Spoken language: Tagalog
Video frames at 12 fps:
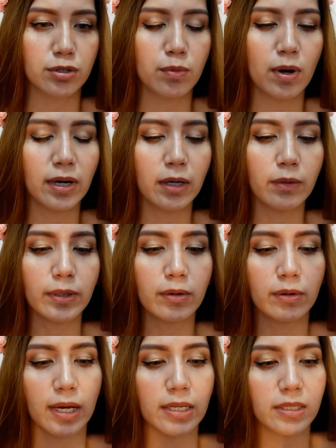So, ang gagawin
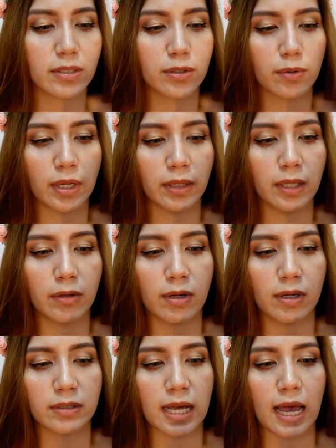ko, guys, is yung nandito
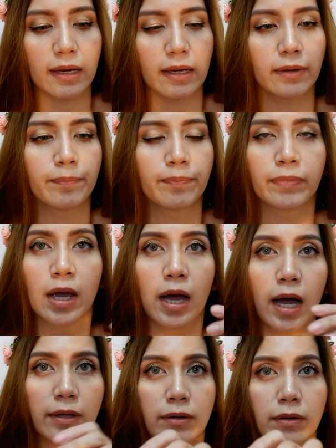lang sa aking,
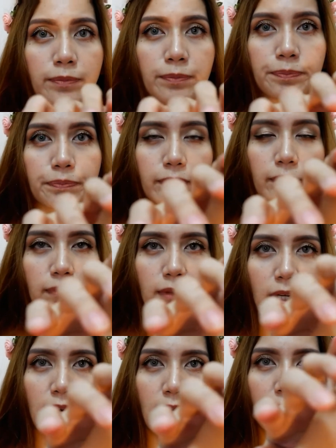ano,
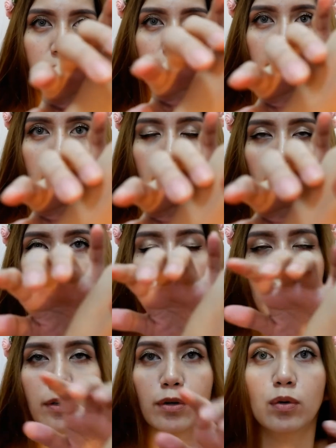yung nandito
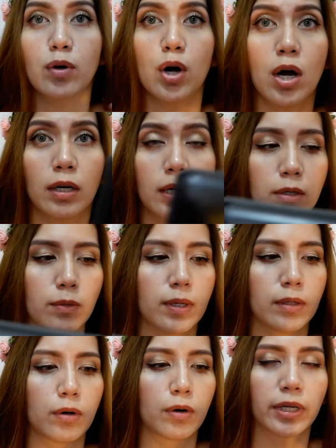lang yung
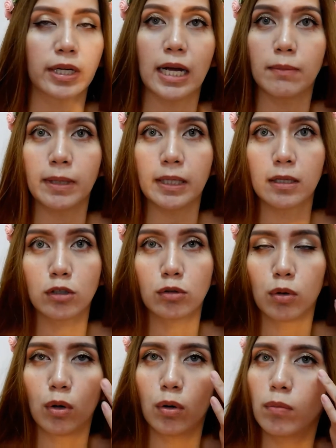gagawin ko or gagamitin
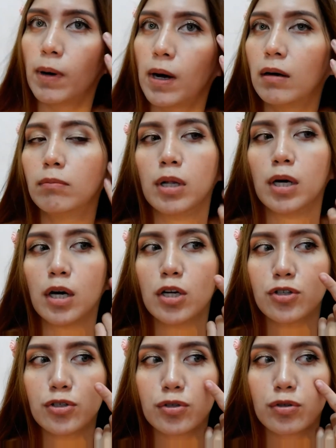kong pang
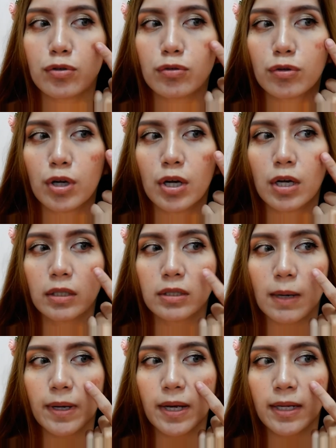blush.
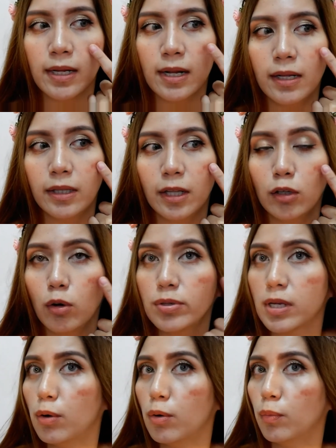Sabi nga nila, little
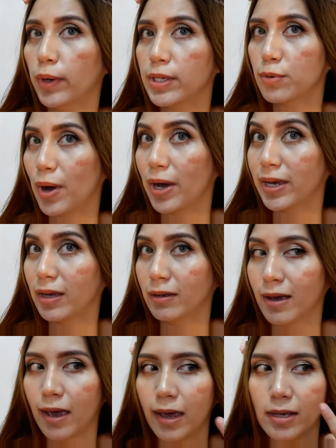goes a long way. So,
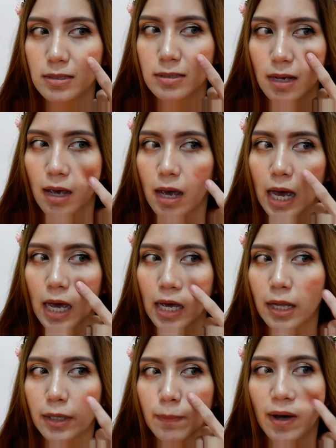ayan guys.
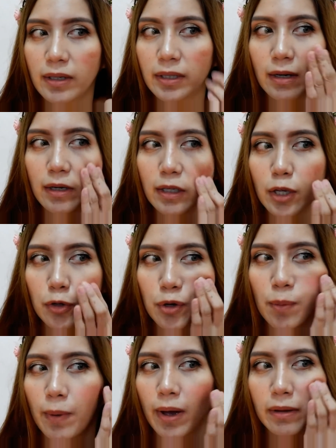Ayan, diba? Kitang-kita
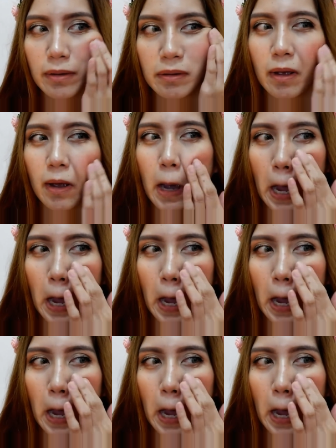nyo naman.